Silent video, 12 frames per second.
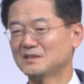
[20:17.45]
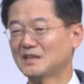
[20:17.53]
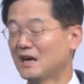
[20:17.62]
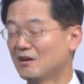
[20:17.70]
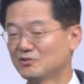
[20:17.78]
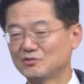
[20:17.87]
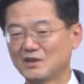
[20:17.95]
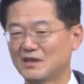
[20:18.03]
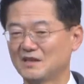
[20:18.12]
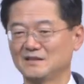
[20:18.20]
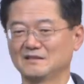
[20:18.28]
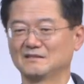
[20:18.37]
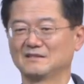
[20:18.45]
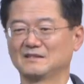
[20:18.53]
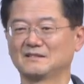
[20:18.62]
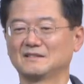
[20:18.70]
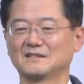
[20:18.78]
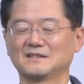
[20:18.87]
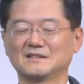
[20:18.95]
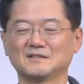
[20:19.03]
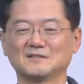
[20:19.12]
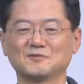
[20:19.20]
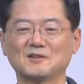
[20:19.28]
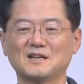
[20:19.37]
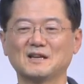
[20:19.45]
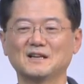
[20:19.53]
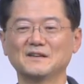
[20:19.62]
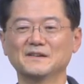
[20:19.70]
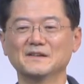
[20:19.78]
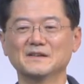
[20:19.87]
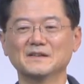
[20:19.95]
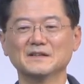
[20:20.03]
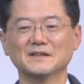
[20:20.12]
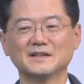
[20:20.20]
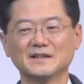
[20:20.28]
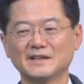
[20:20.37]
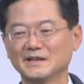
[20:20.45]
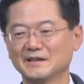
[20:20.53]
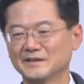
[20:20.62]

다윗 왕과 예,